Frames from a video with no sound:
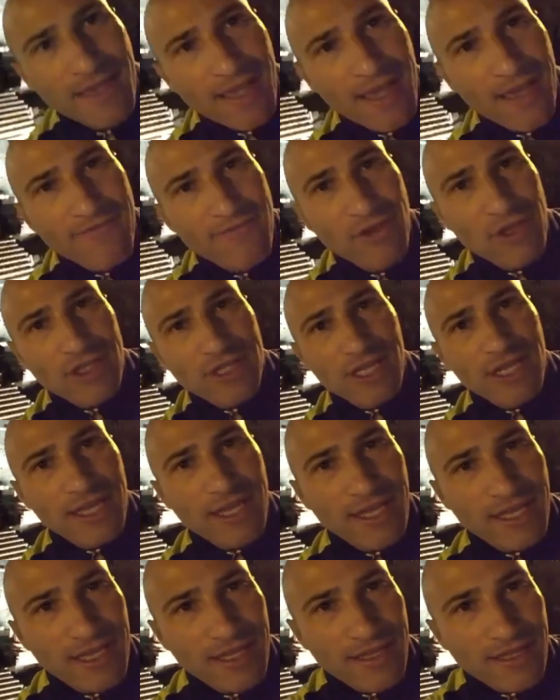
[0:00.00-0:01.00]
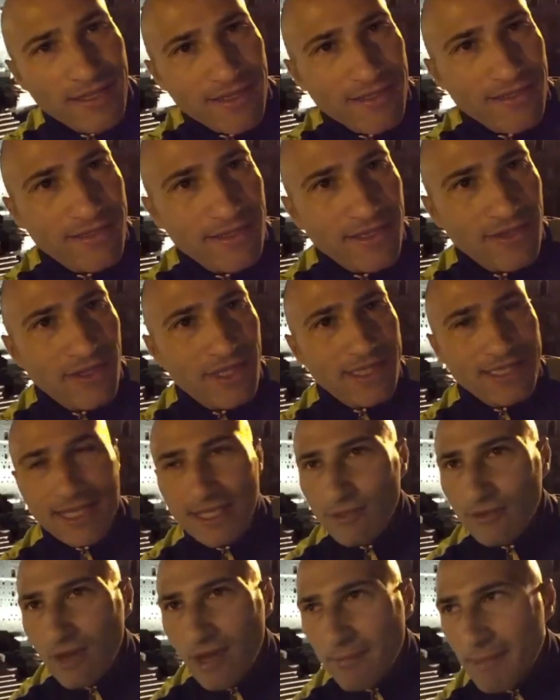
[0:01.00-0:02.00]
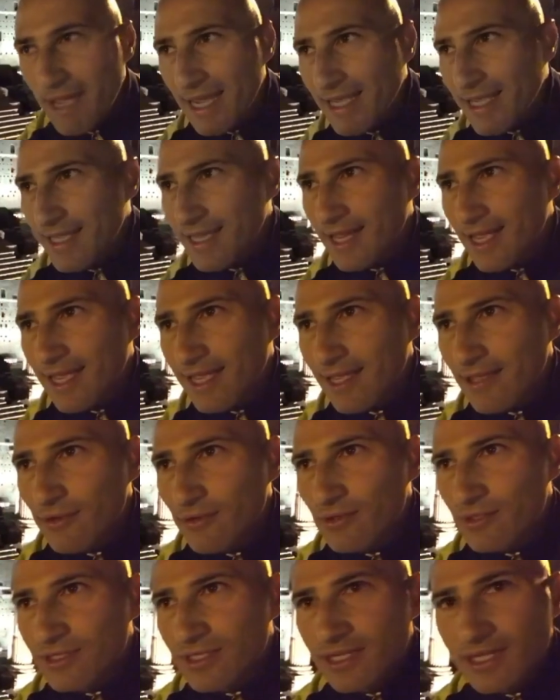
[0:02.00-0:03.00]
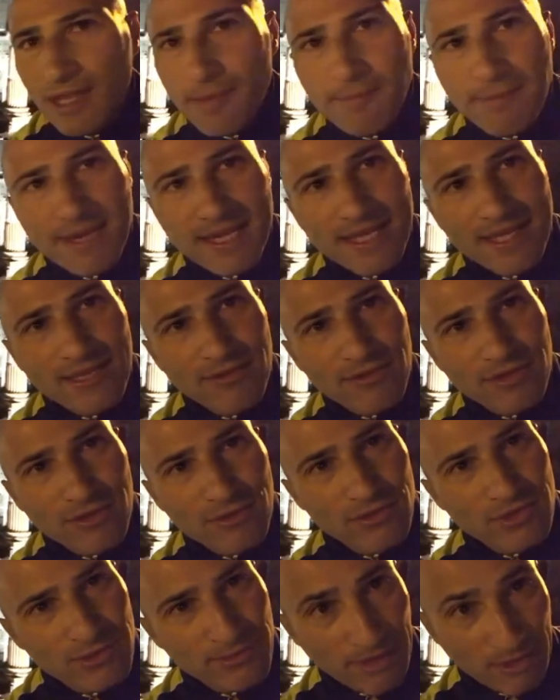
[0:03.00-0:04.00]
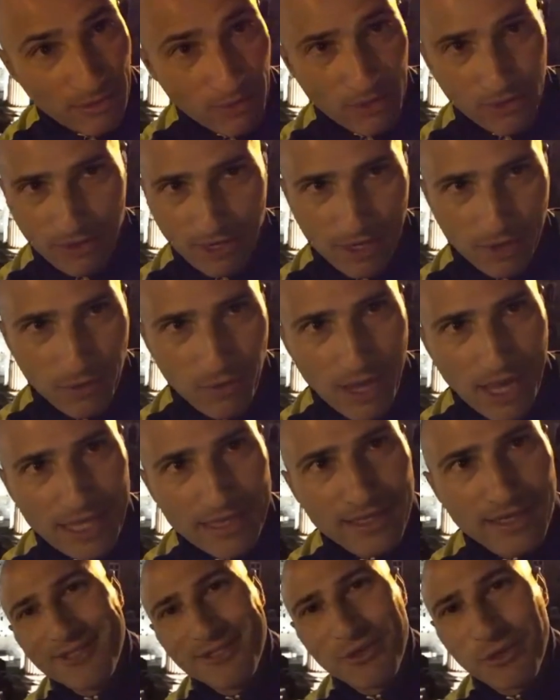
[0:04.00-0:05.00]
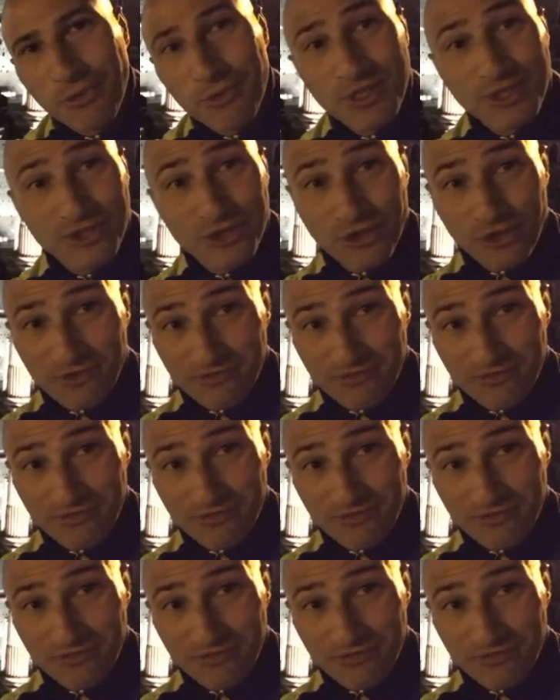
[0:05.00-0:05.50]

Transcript: a volte sì, non è tanto la macchina che usi, l'apparecchio che usi, ma è quello che inquadri. Quindi io qui gioco